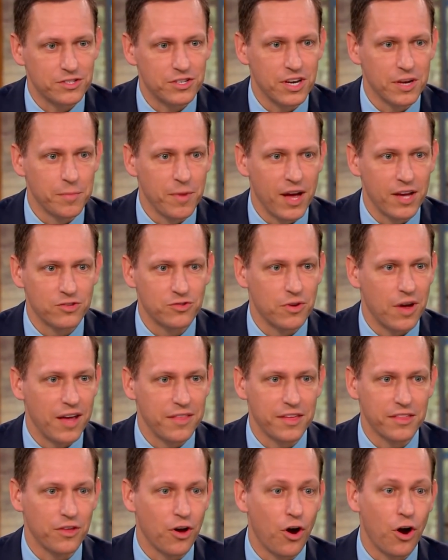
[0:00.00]
Тиль выдает
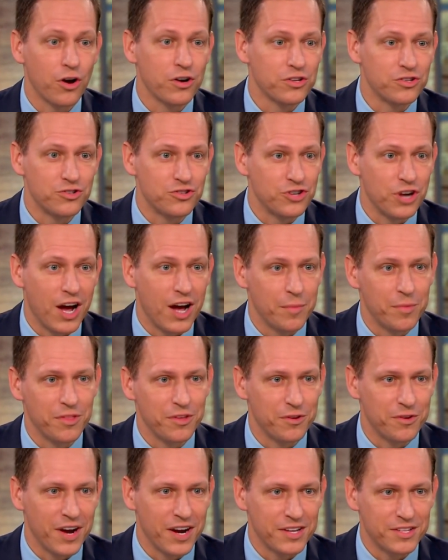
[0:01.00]
молодому Филду
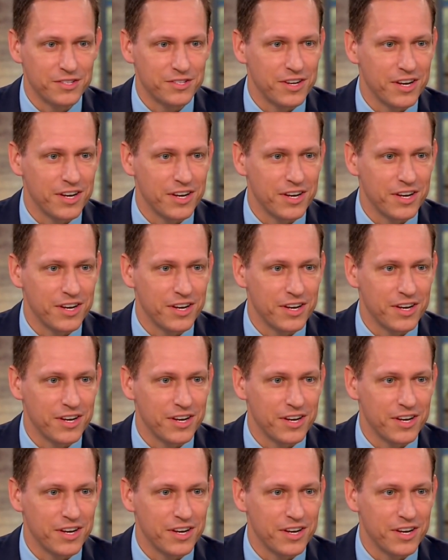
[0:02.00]
грант на